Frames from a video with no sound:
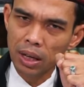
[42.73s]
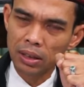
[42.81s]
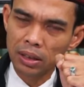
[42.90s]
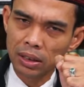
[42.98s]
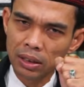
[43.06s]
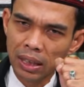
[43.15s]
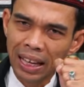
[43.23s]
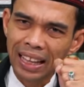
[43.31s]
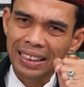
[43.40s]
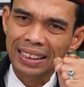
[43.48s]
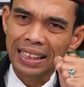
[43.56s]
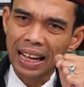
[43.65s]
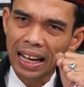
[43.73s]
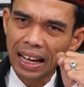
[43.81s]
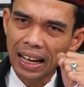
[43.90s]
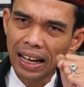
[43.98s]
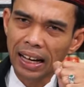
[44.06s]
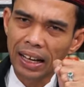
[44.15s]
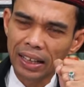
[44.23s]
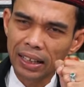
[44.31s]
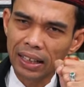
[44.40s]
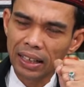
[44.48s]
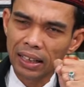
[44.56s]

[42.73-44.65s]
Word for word: maki. Tahan